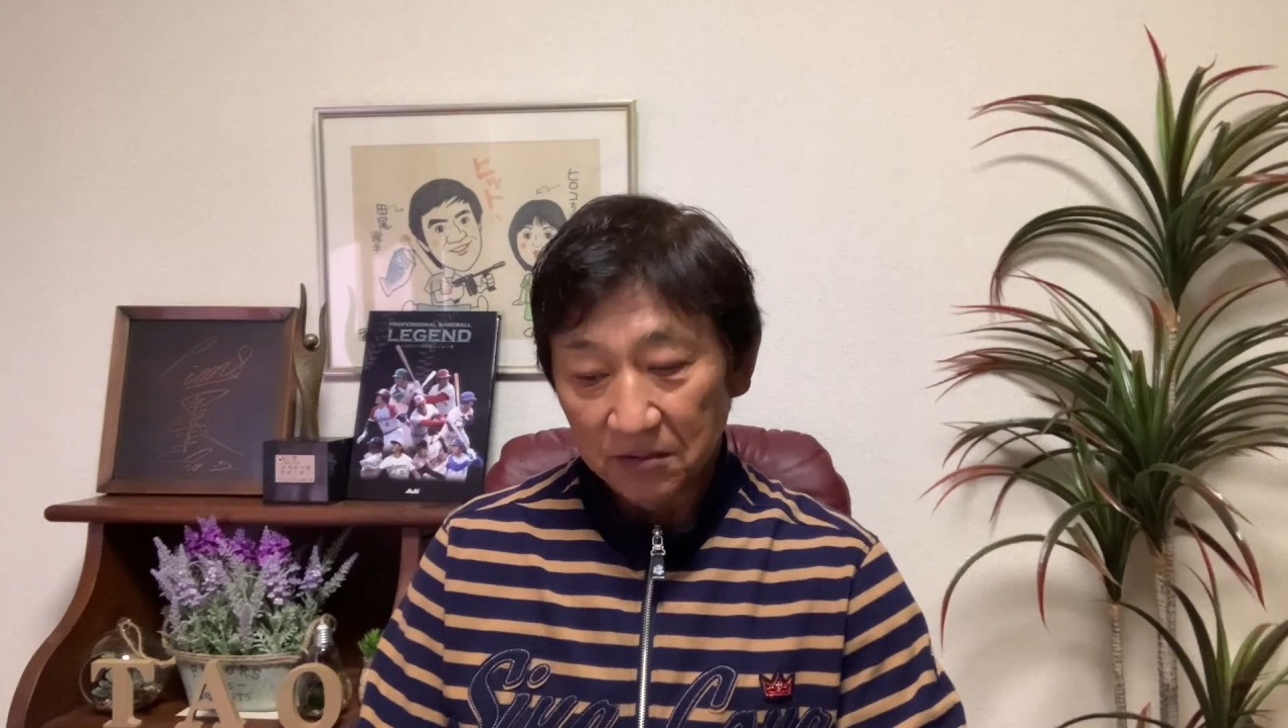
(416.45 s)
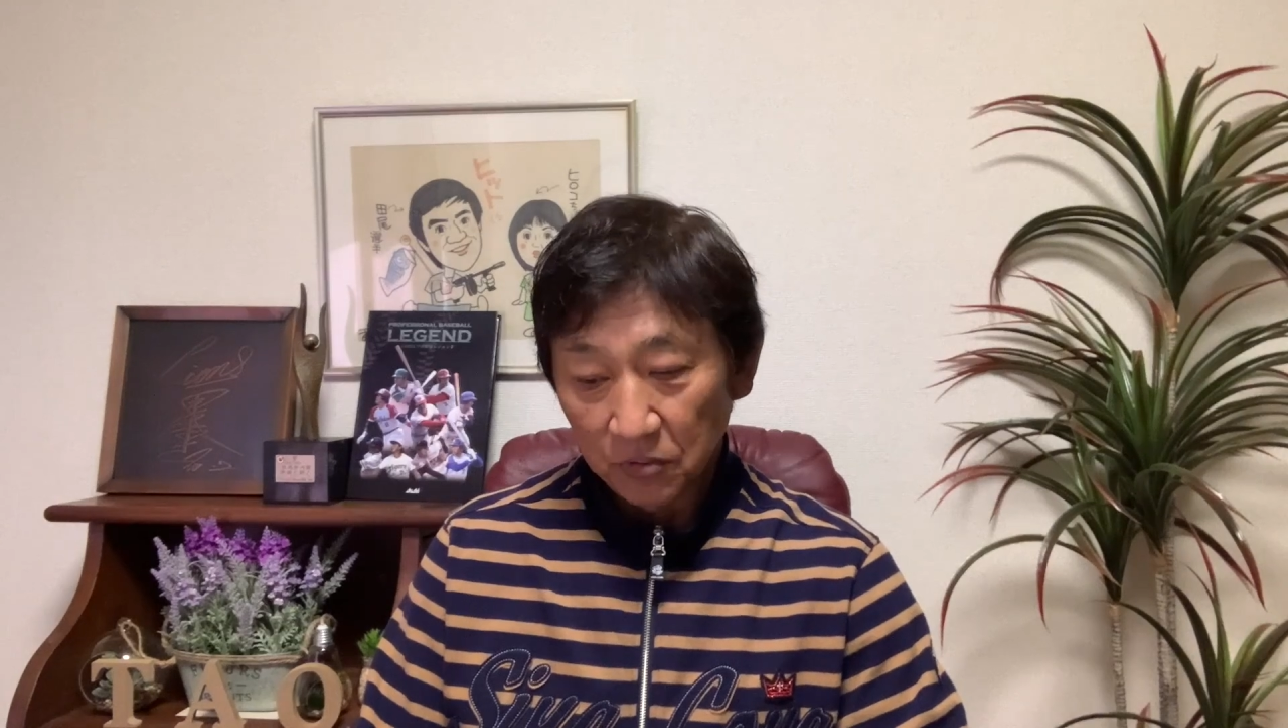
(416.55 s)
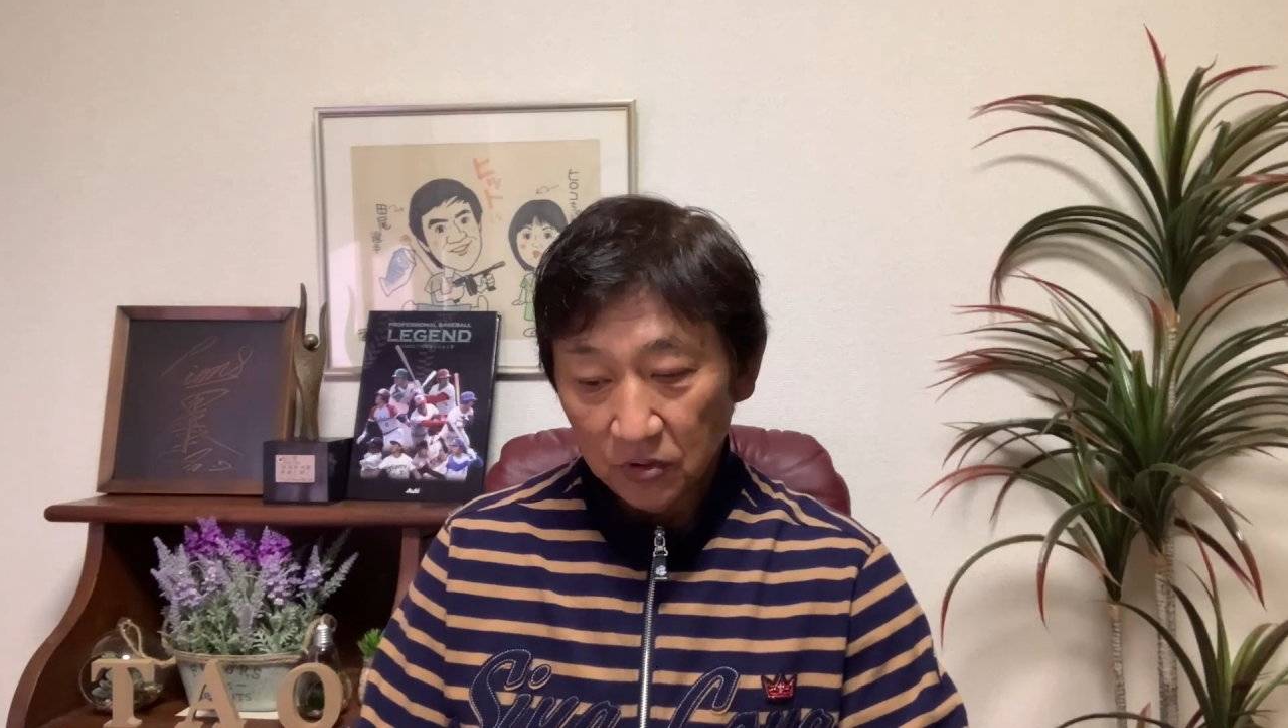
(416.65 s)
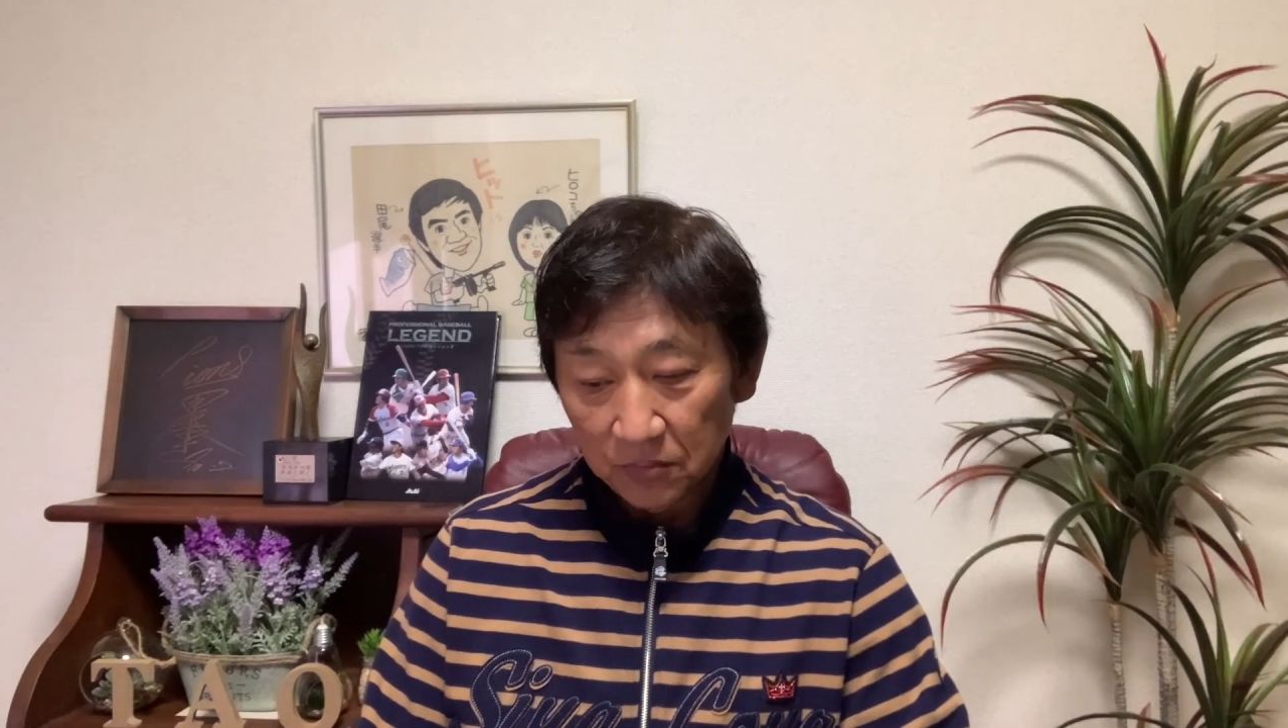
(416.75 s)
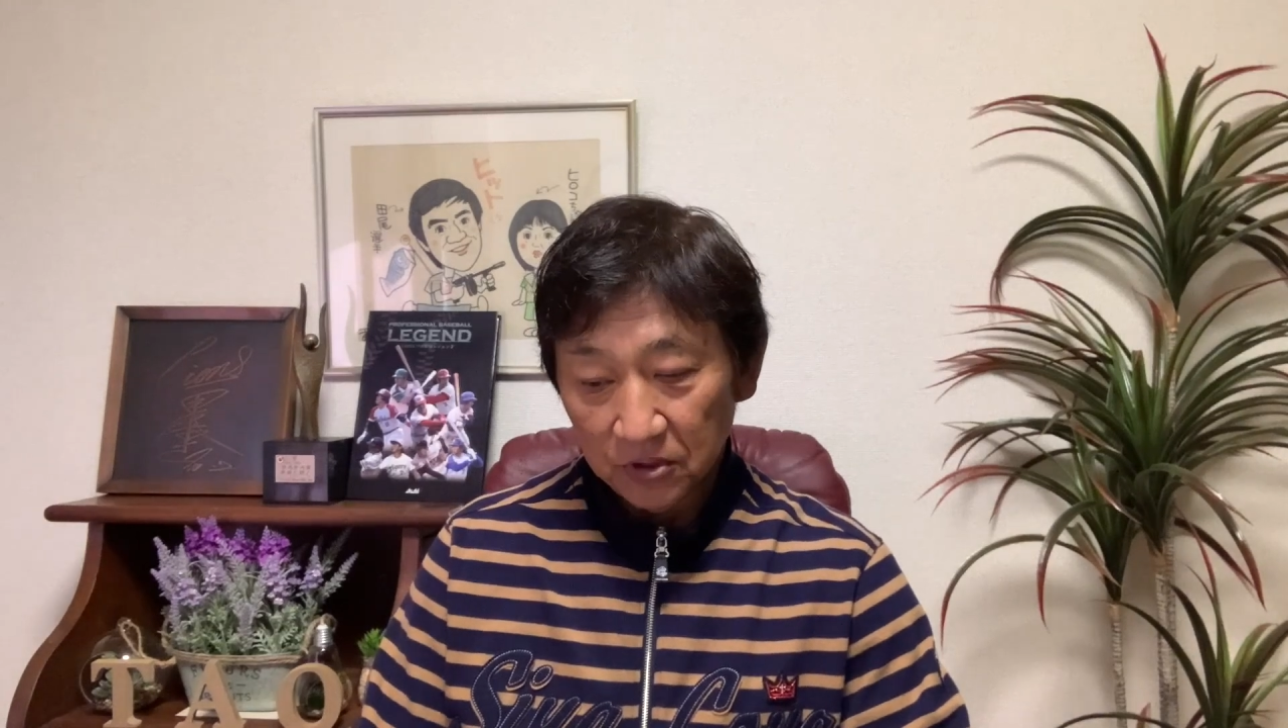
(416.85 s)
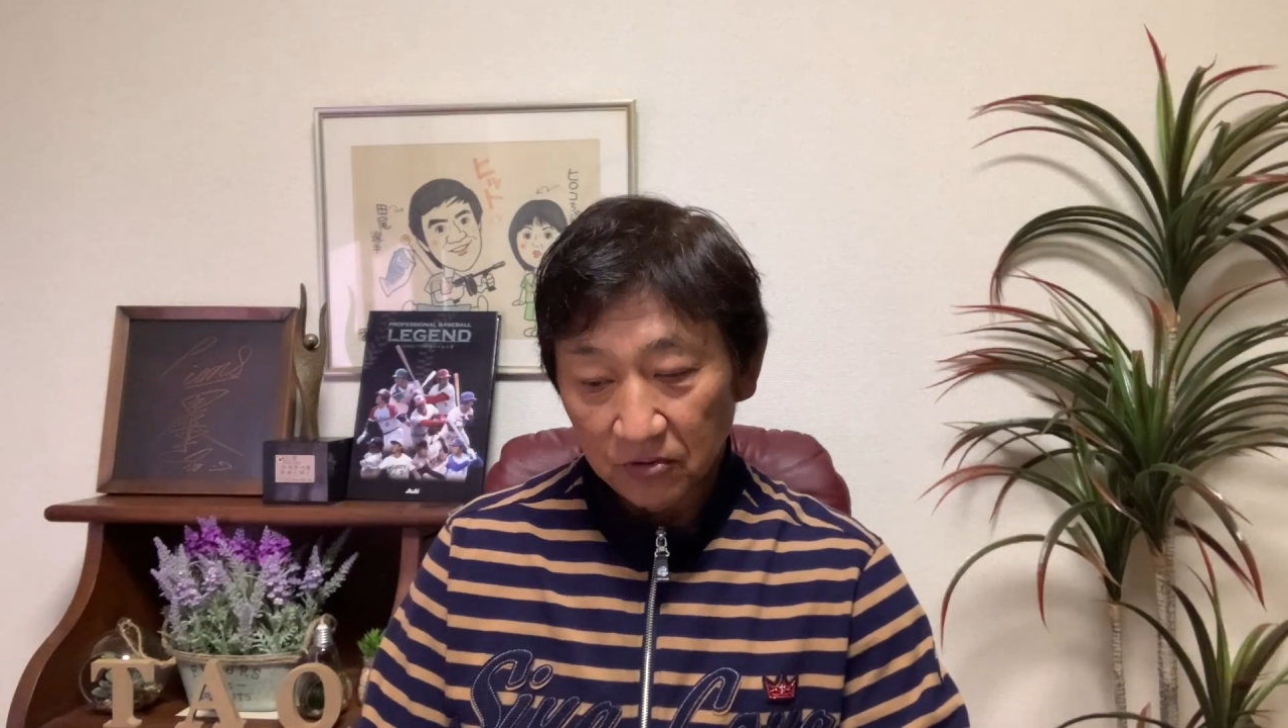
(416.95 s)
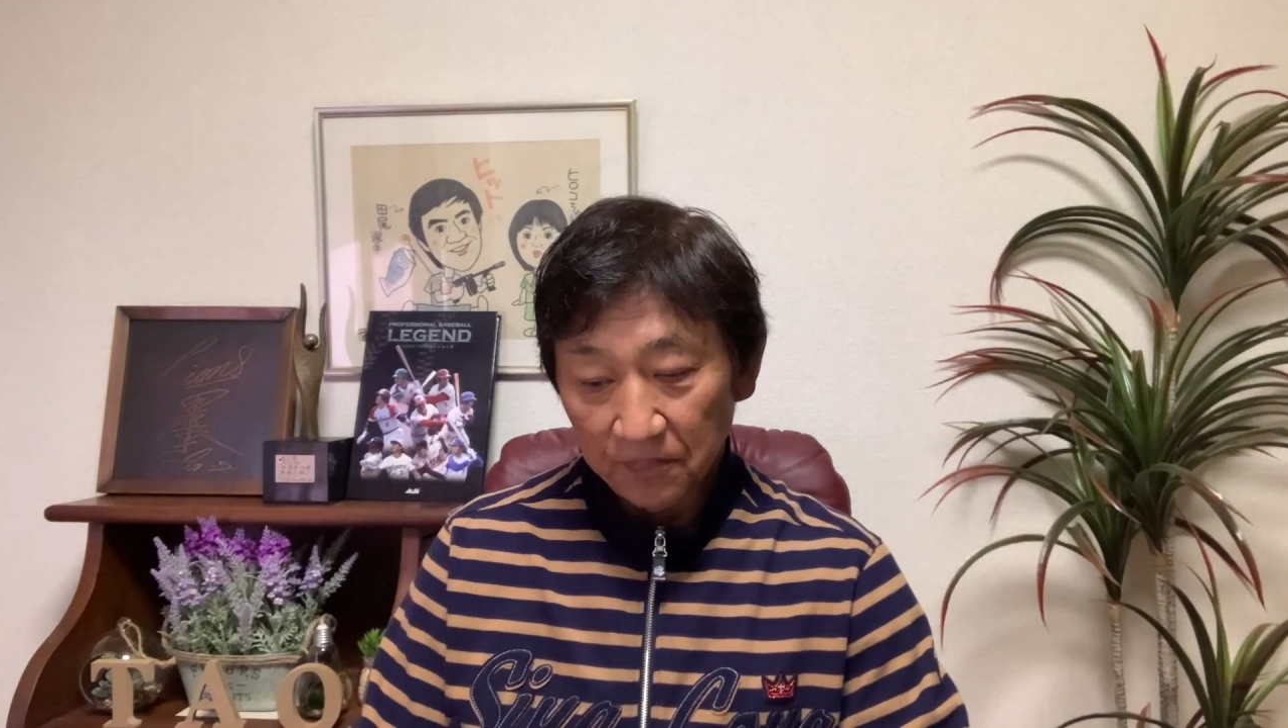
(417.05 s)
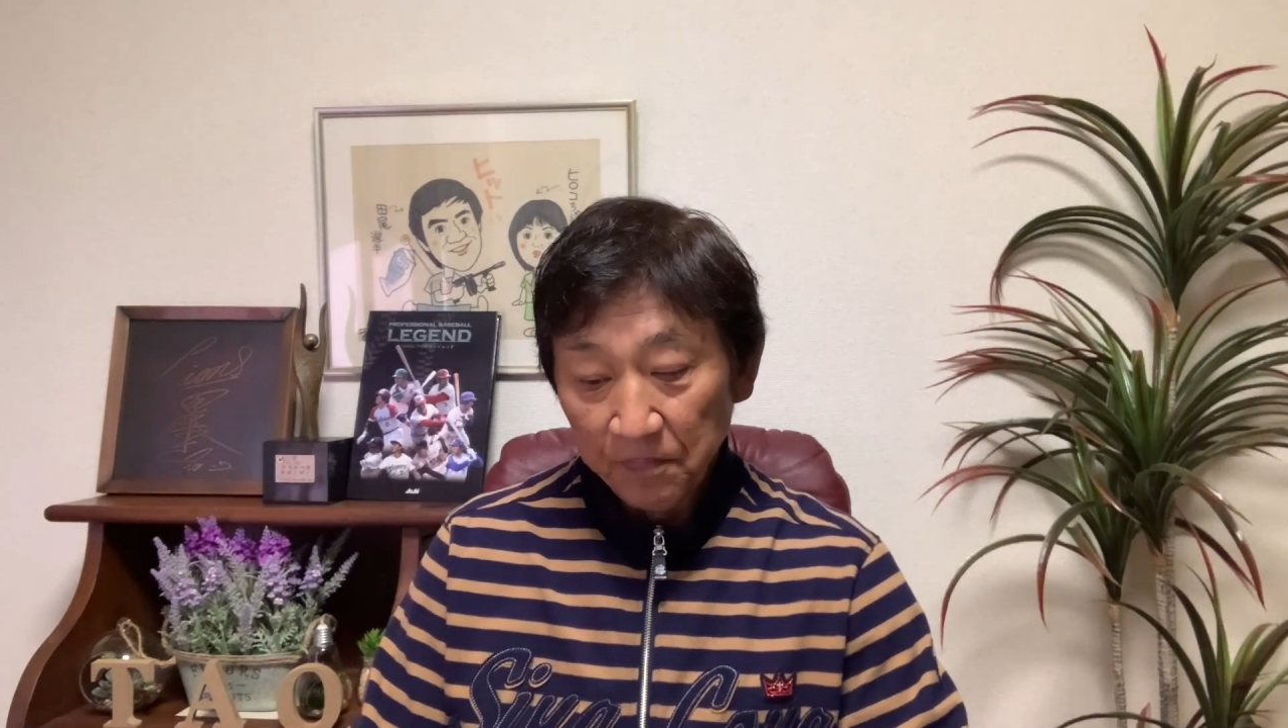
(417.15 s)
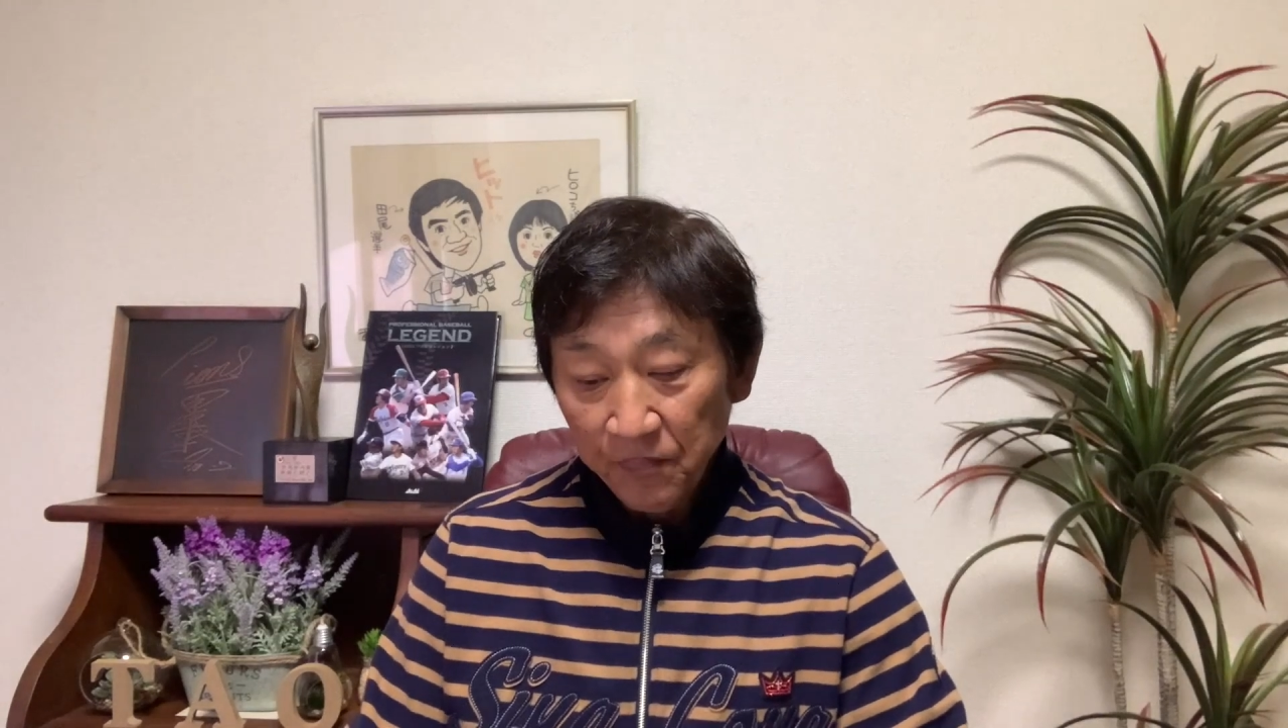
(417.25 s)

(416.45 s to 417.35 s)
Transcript: もっともっと